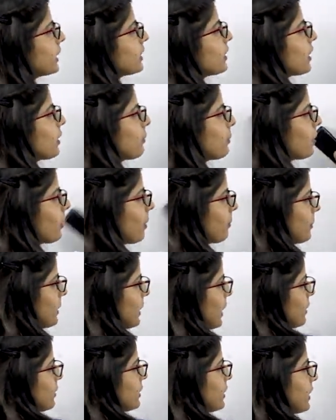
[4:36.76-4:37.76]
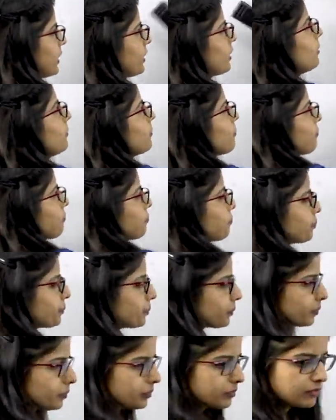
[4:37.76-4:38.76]
की तरह भी हम मनाते हैं ना
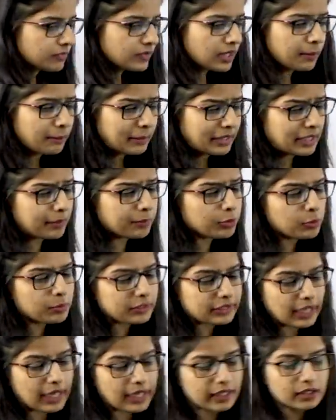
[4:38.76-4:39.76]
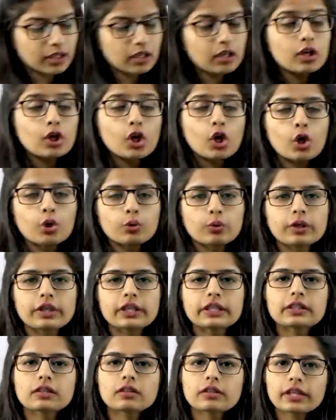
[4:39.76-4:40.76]
मैंने आपको बताया था
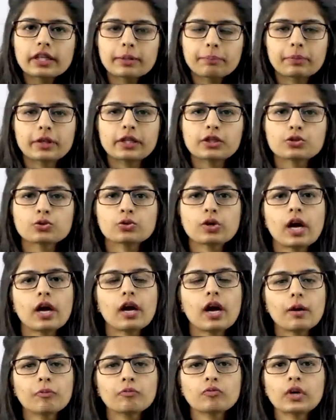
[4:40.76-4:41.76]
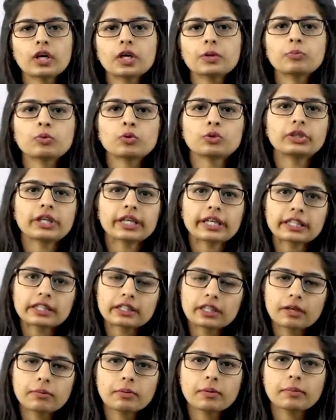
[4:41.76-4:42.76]
23 अप्रैल जो है हम वर्ल्ड बुक डे की
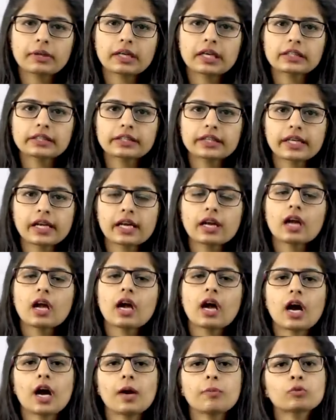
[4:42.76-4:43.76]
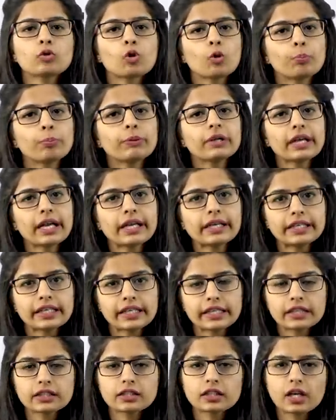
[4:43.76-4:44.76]
तरह भी मनाते हैं हम कॉपीराइट डे
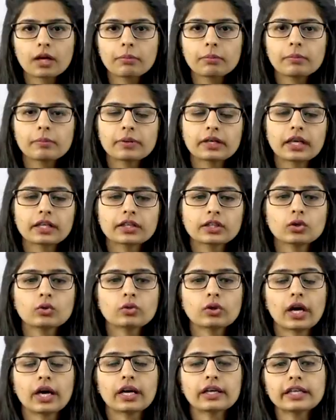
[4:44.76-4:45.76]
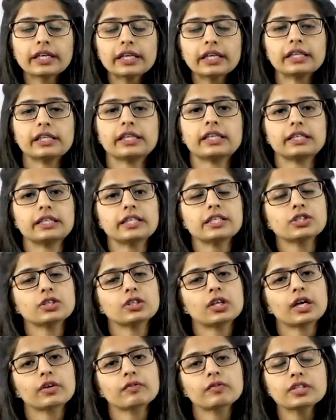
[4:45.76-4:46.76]
की तरह भी मनाते हैं और अगेन इंग्लिश
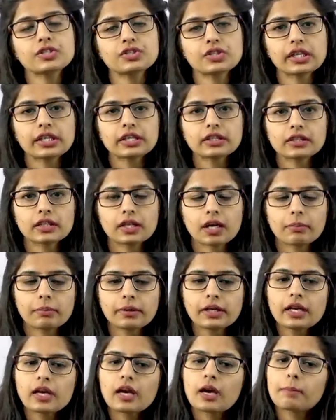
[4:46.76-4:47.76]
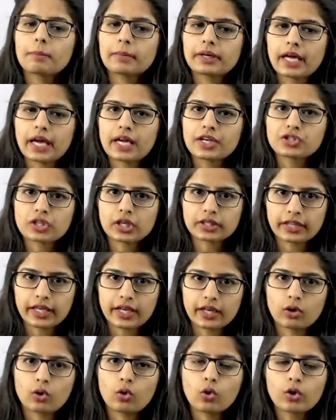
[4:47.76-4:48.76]
लैंग्वेज डे की तरह भी मनाया जाता
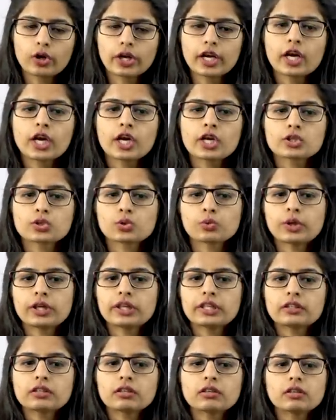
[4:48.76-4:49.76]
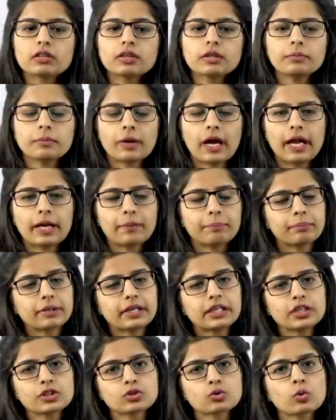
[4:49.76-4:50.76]
है ओके सो 23
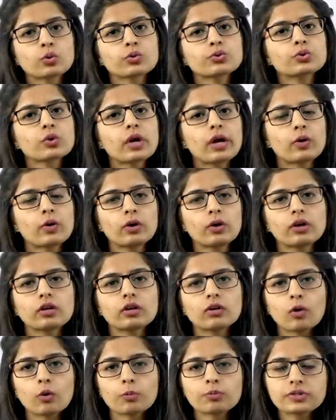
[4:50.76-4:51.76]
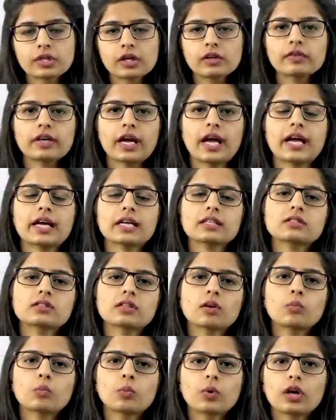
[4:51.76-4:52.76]
अप्रैल इज ऑल्सो ऑब्जर्व एज
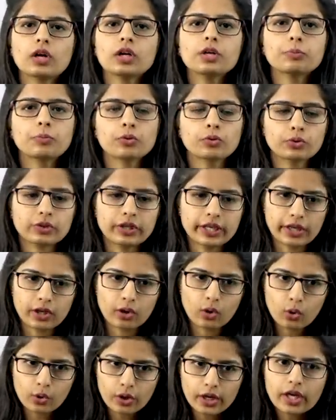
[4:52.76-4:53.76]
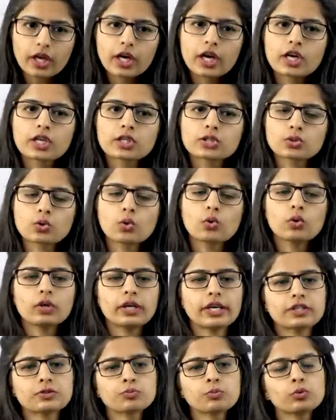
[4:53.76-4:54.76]
द वर्ल्ड बुक डे ओके सो
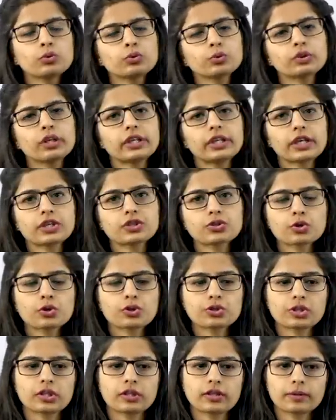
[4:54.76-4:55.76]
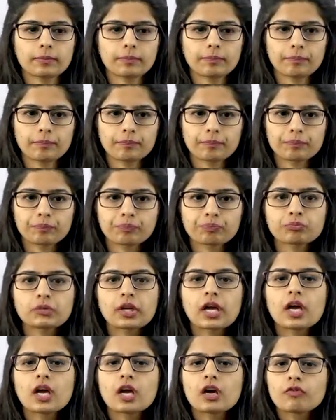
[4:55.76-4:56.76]
लेट्स मूव टू द नेक्स्ट क्वेश्चन
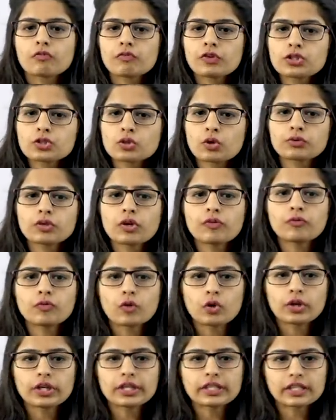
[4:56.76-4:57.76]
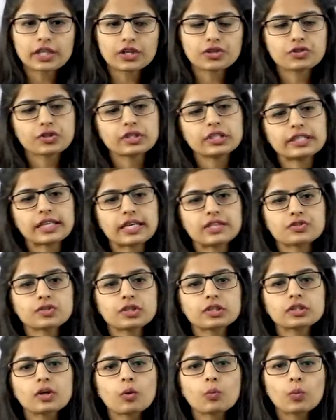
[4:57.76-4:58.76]
विच ऑफ द फॉलोइंग कंट्री
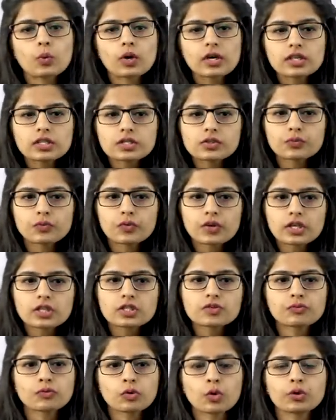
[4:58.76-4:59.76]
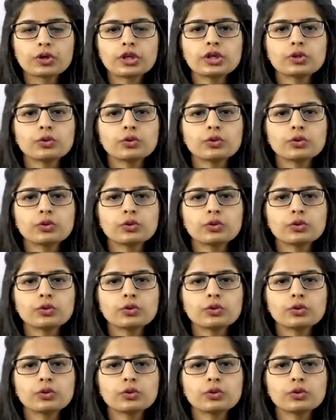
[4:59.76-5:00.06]
टेस्टेड द वर्ल्ड फर्स्ट फ्लोटिंग